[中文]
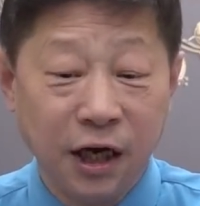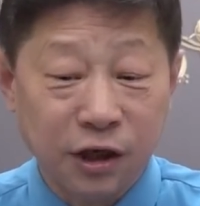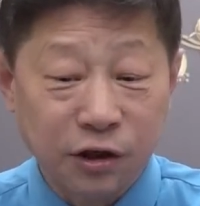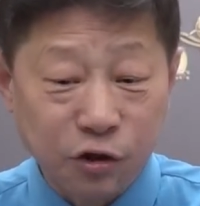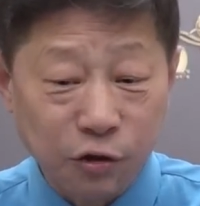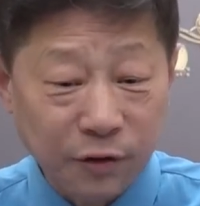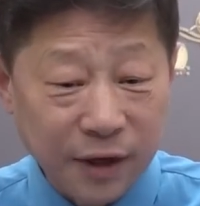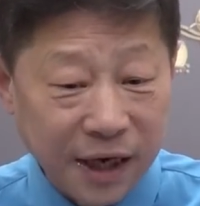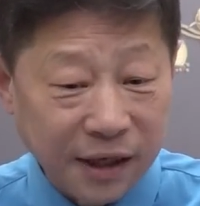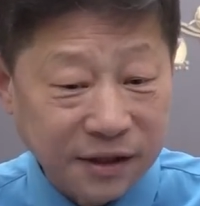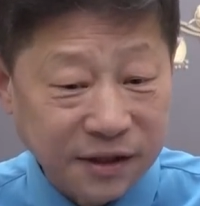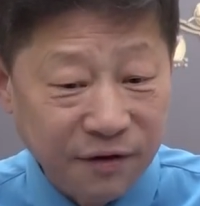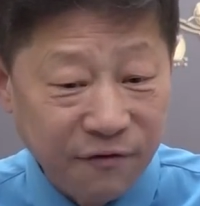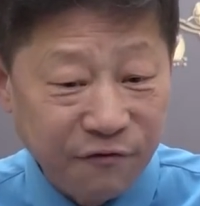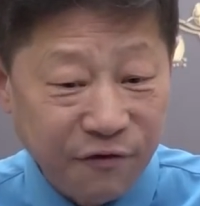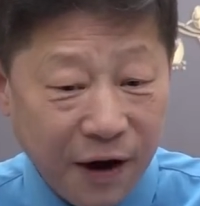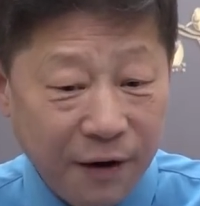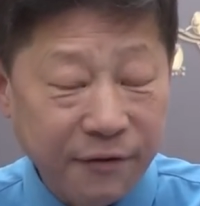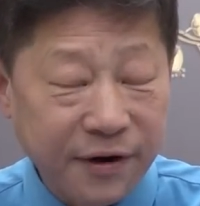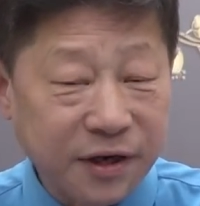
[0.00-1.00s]
中央
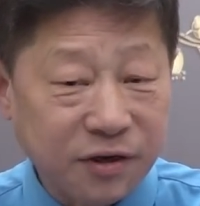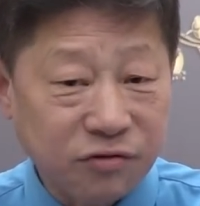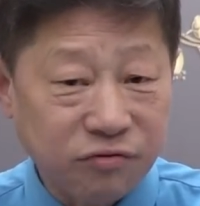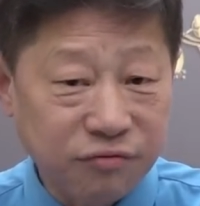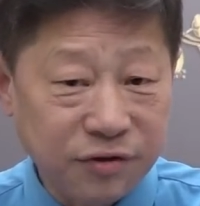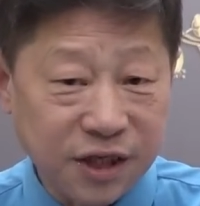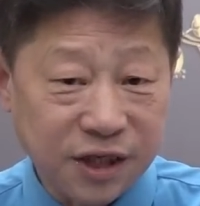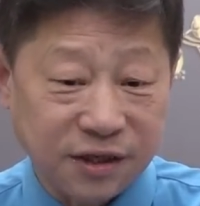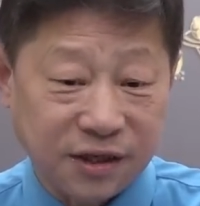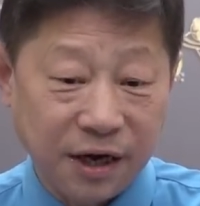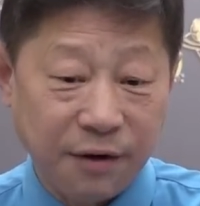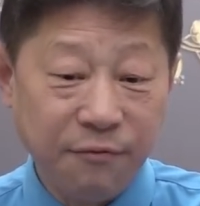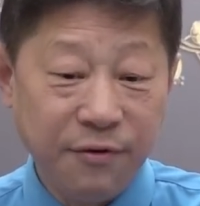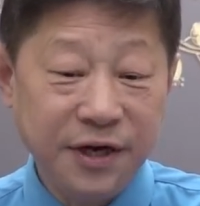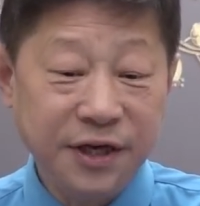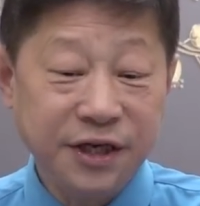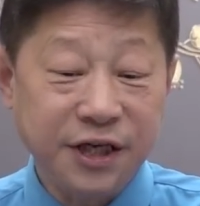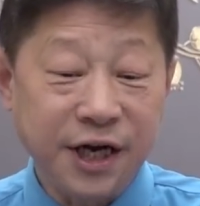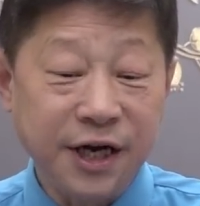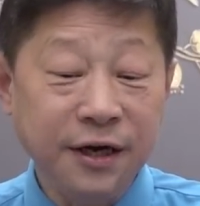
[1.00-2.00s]
政法委书记陈
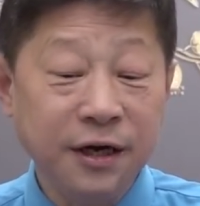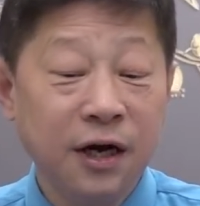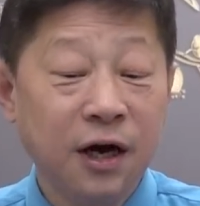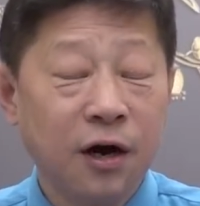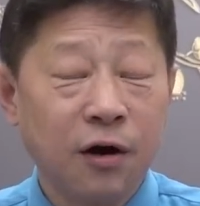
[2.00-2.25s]
文清、